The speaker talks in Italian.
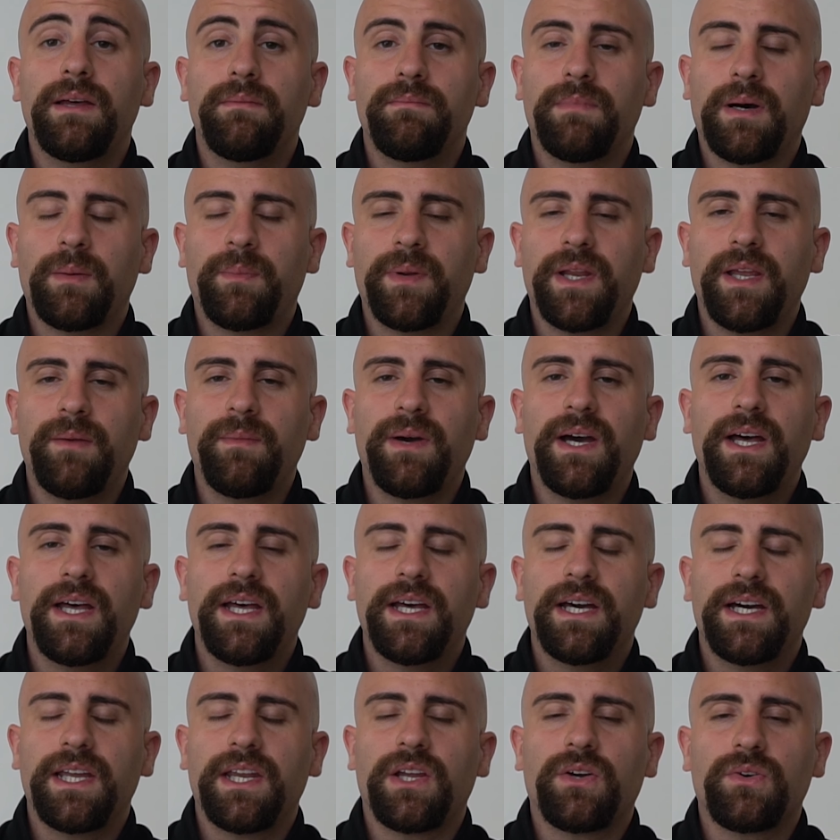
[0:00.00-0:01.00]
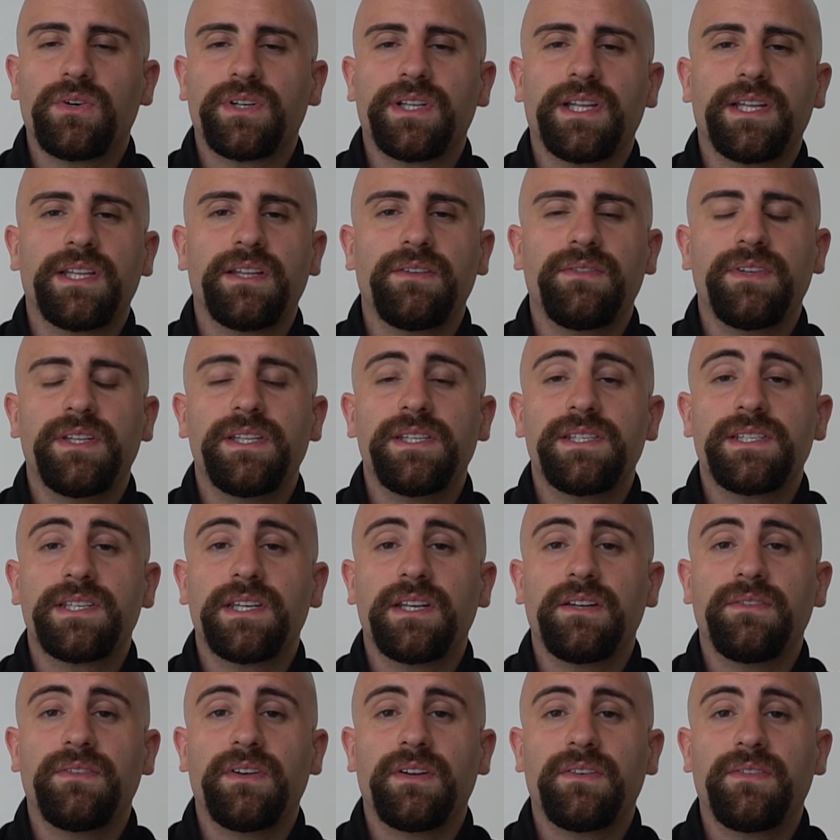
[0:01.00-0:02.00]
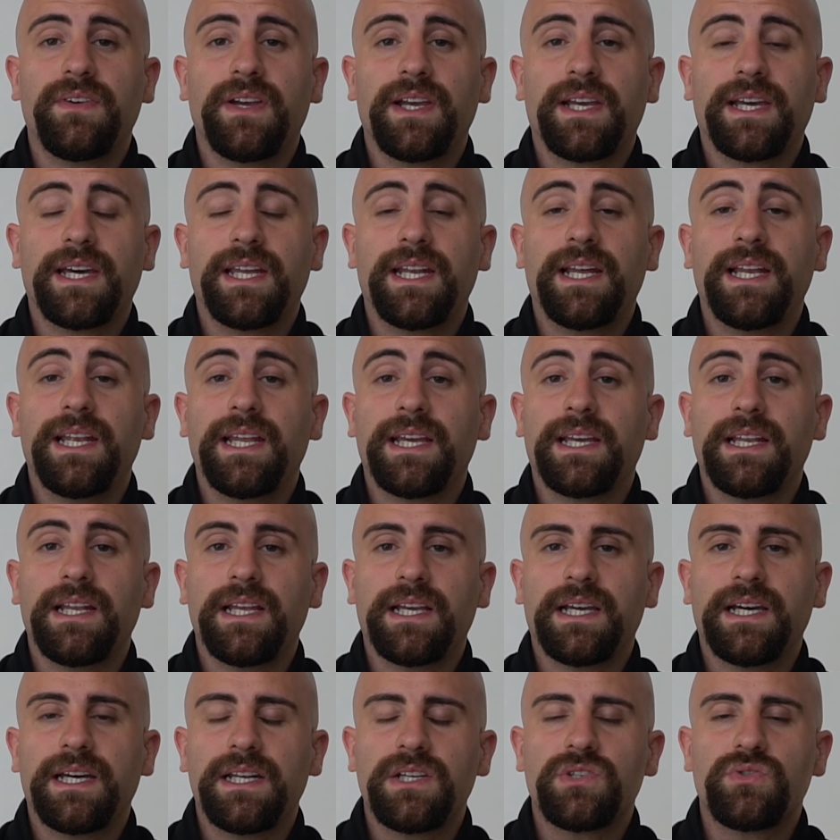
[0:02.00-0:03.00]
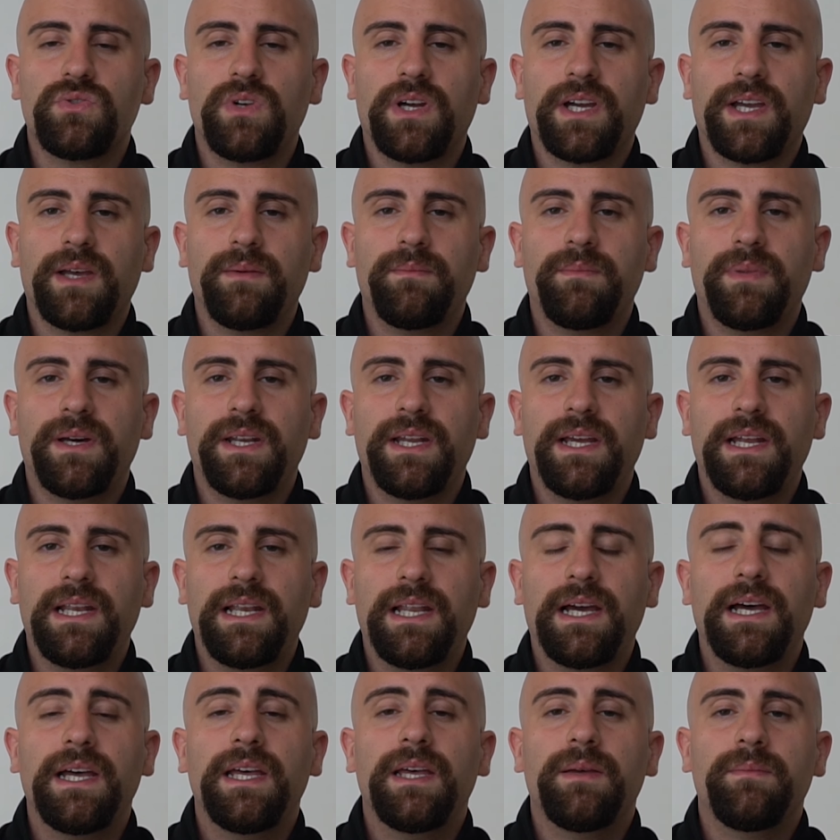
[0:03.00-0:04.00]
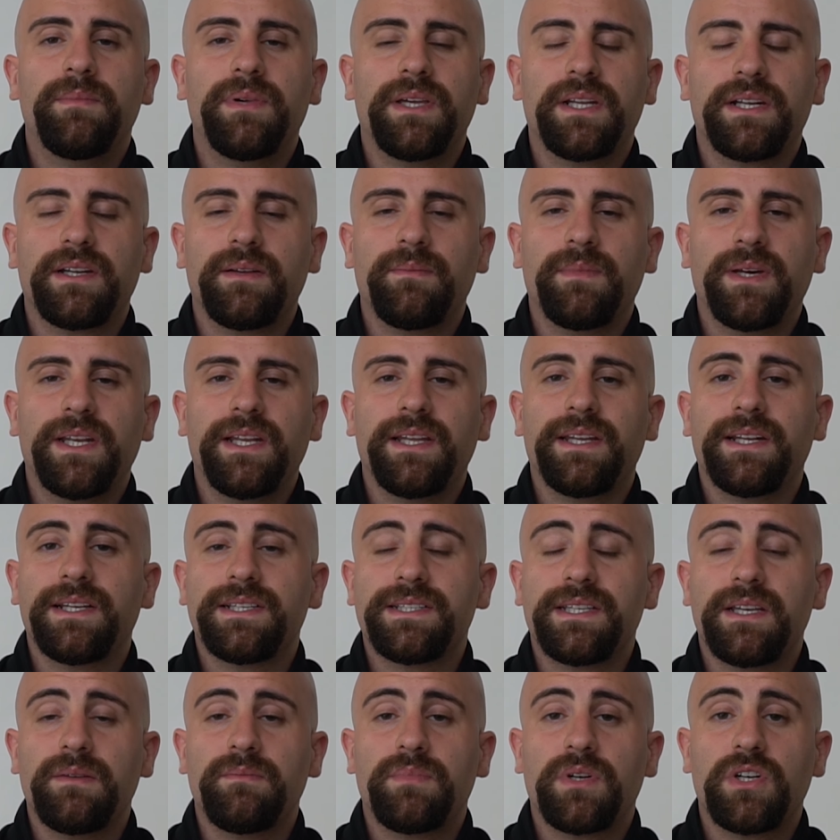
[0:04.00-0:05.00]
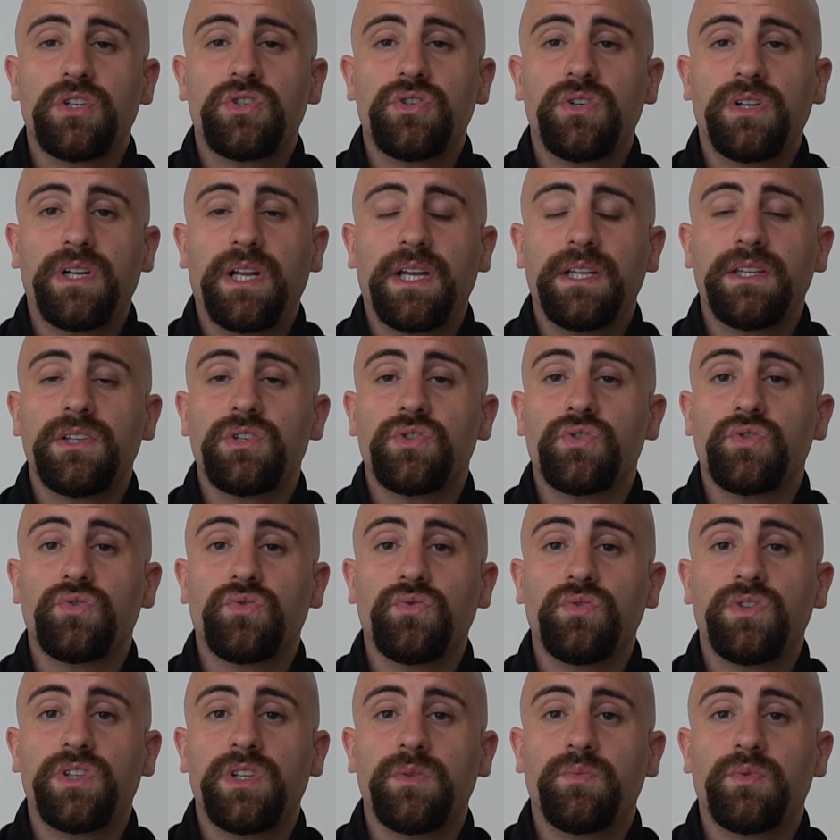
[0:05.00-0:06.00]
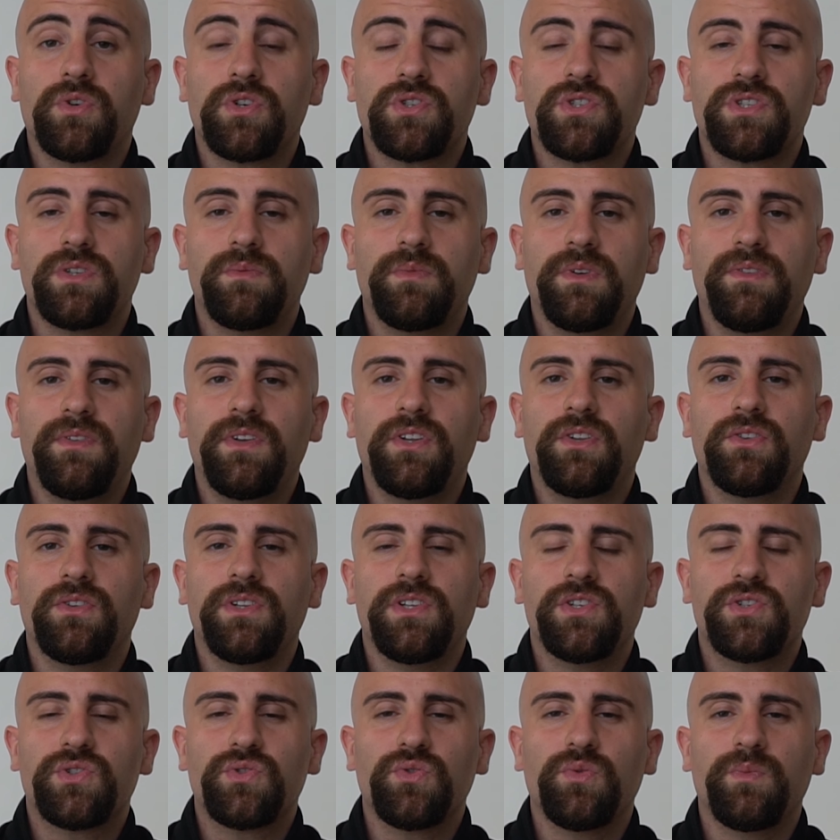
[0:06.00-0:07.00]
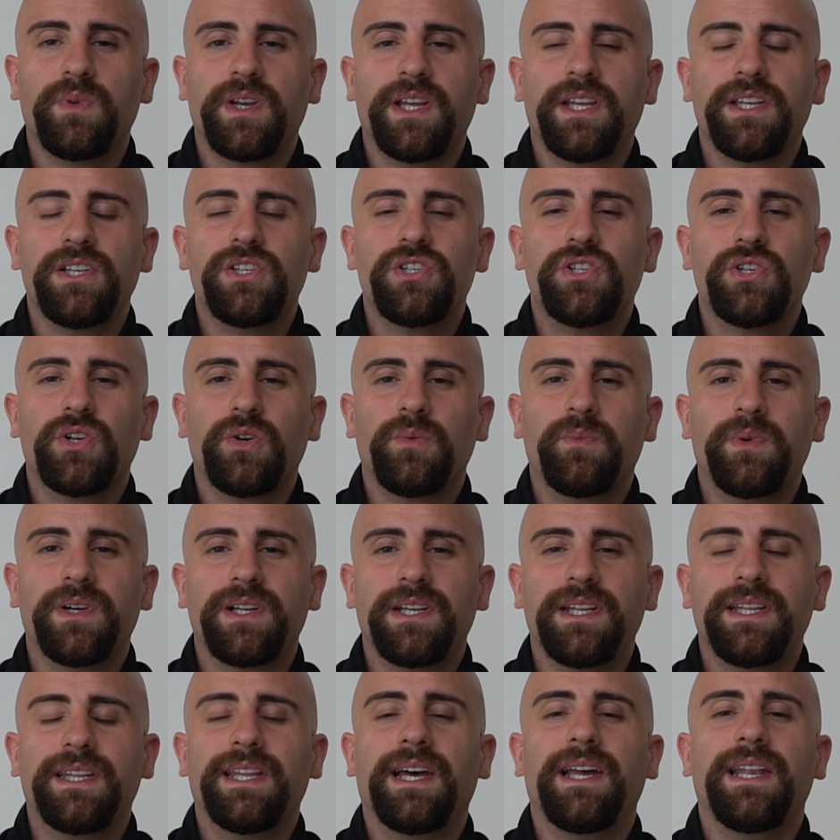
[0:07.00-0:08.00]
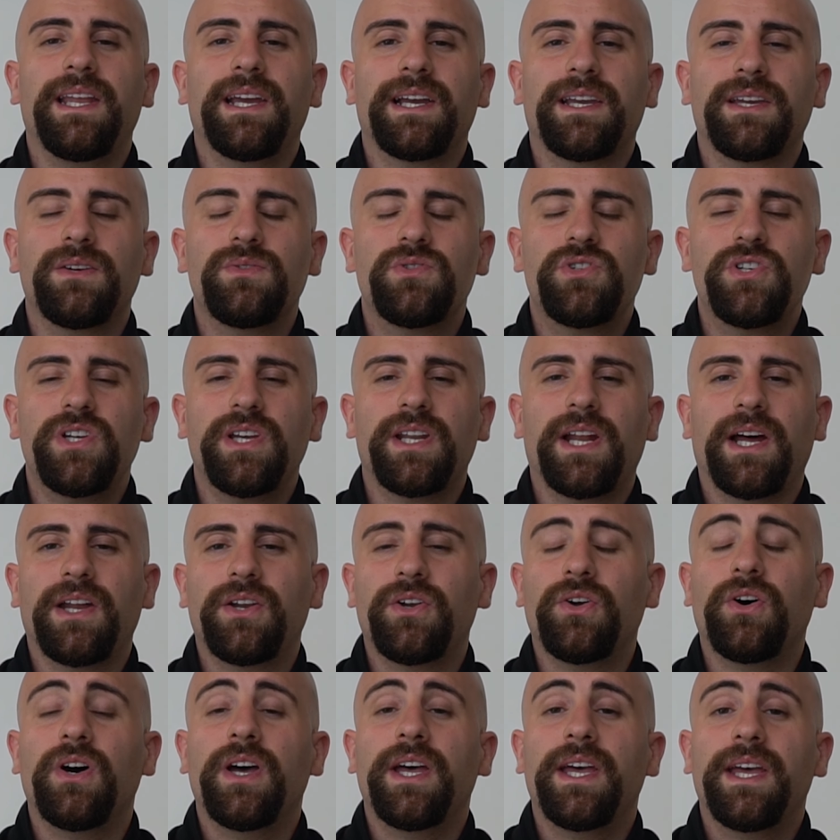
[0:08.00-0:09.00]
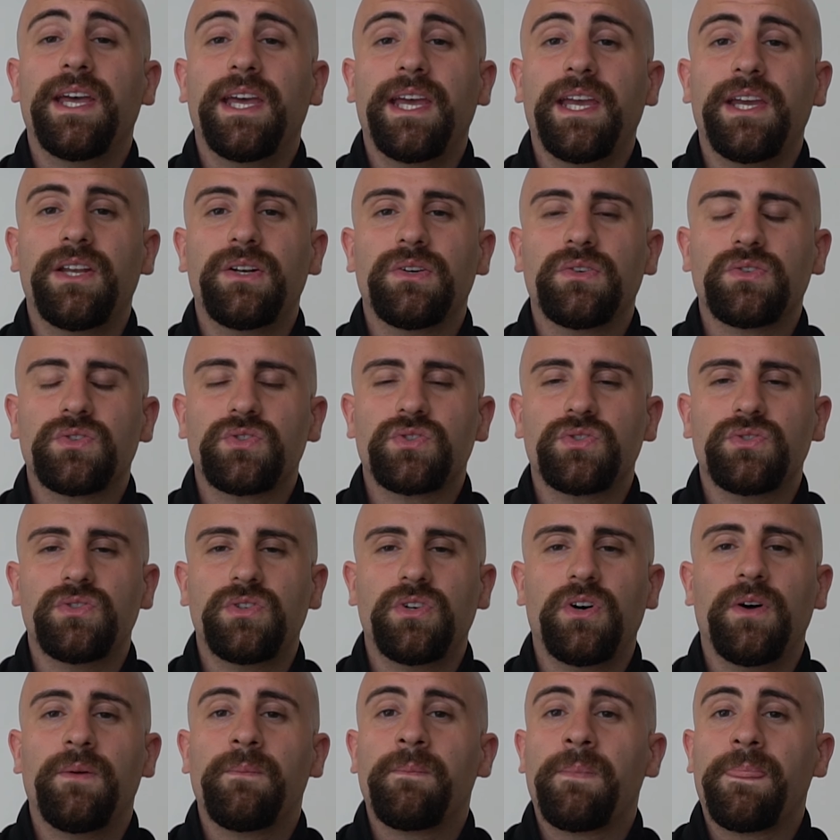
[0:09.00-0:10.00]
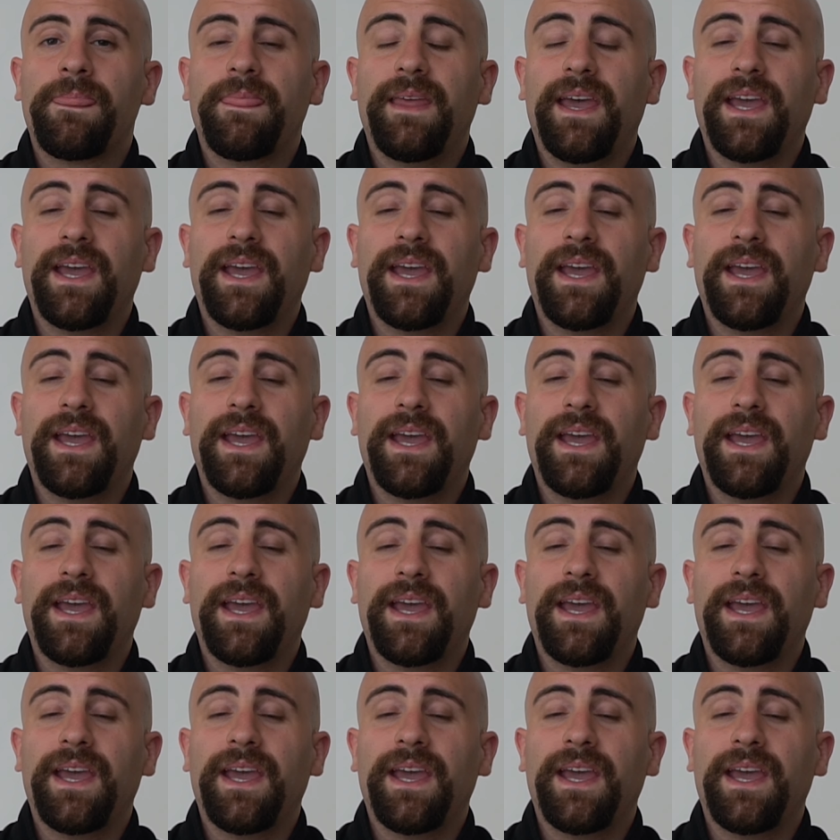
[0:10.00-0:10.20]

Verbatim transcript: Ma prima ricordatevi di iscrivervi al canale e cliccare sulla campanella per rimanere sempre aggiornati su tutti i prossimi video di Subri in giro per l'Italia che usciranno e non solo.